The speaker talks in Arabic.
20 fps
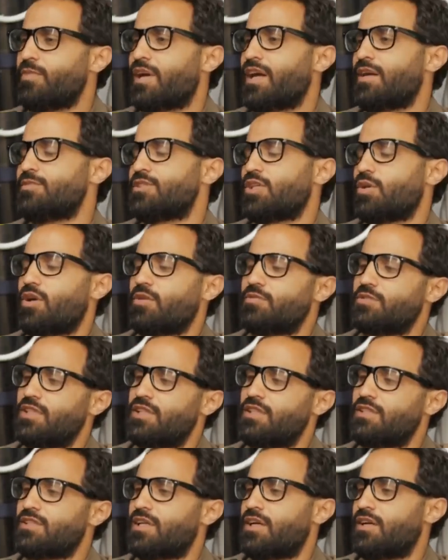فيلم
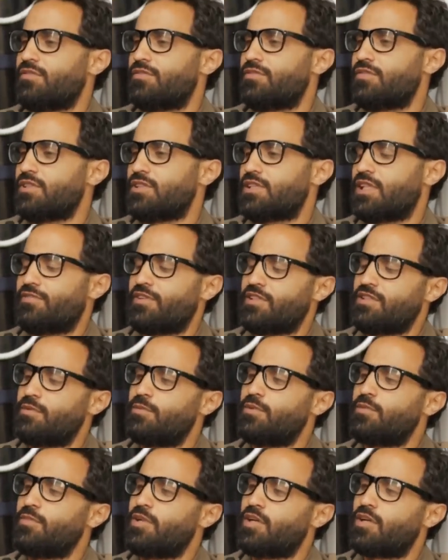55 اسعاف
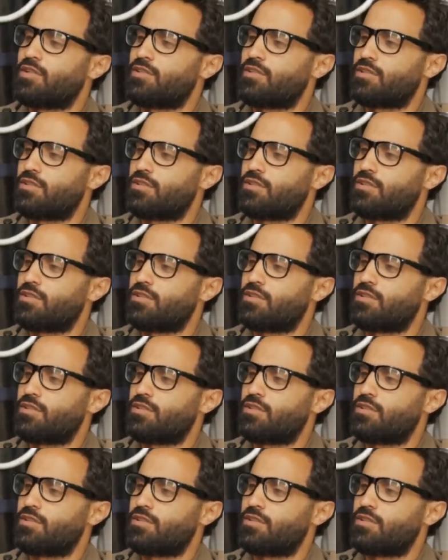استفدت من مين